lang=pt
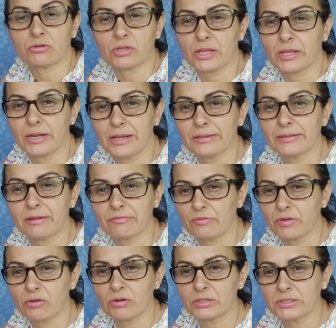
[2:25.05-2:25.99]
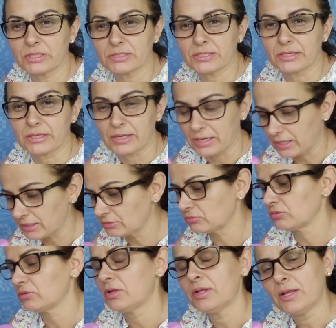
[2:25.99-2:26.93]
não tem nada a ver com
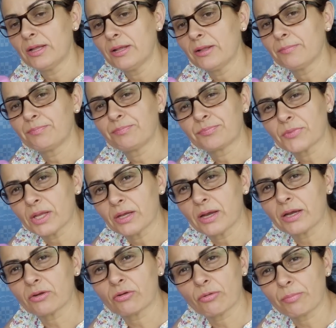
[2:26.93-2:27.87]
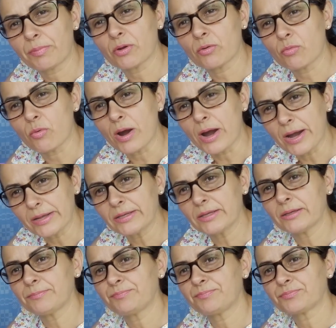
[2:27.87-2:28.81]
artesanato,
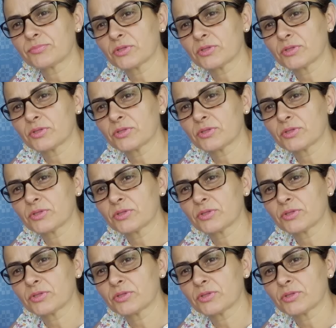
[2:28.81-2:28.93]
agropecuária,